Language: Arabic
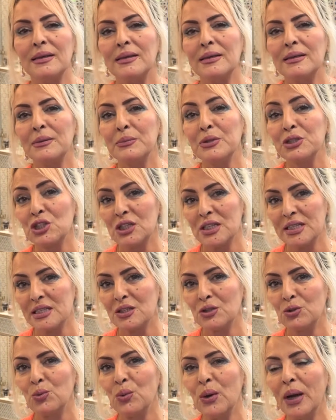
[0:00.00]

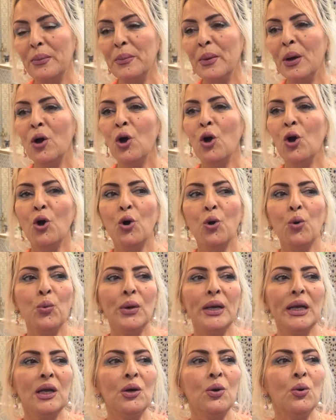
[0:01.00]
لمجلس النواب
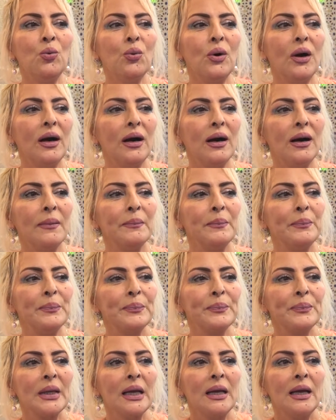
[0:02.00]
واللي هو
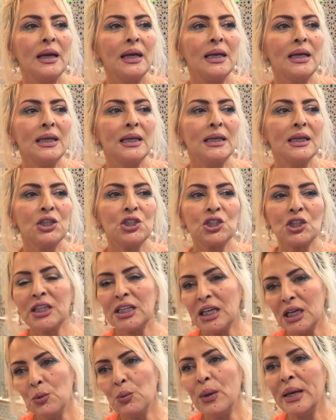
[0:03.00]
آه،
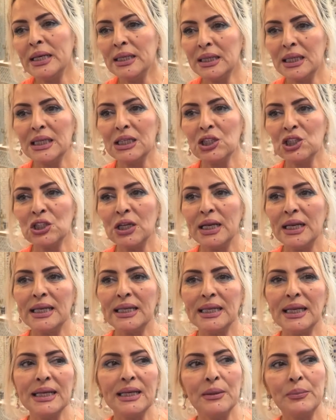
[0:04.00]
شكل واحد
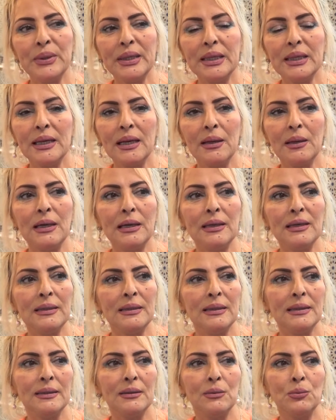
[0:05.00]
الاشكاليه كبيره
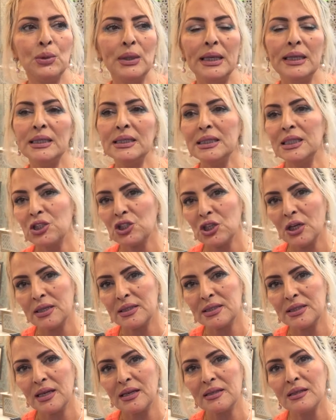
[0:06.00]
آه، ولا الاتجاه
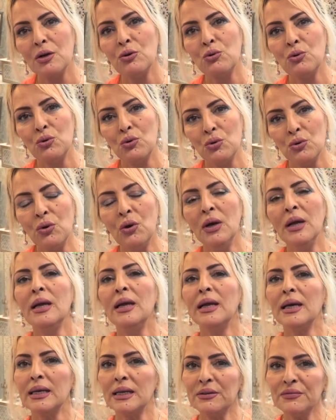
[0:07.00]
ديالنا كله
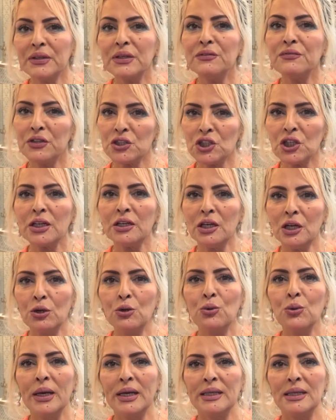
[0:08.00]
غير في كيفاش
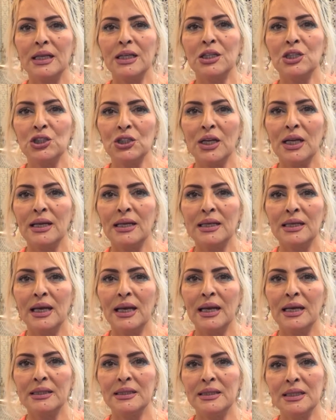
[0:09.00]
غنحلوا هذه
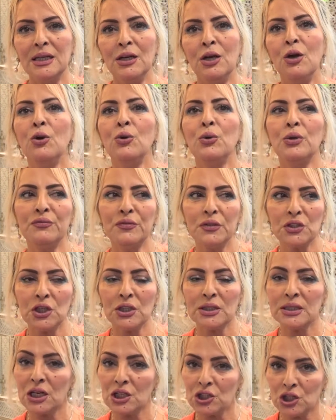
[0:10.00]
الاشكاليه هذه وكيفاش
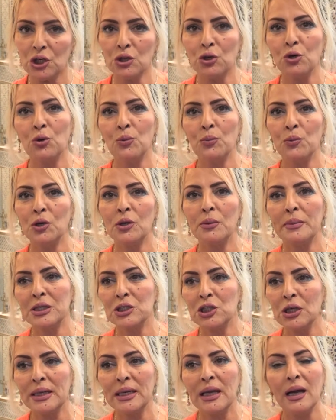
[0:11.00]
ترجع الامور
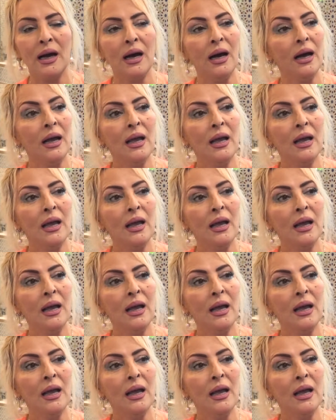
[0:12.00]
لمجاريها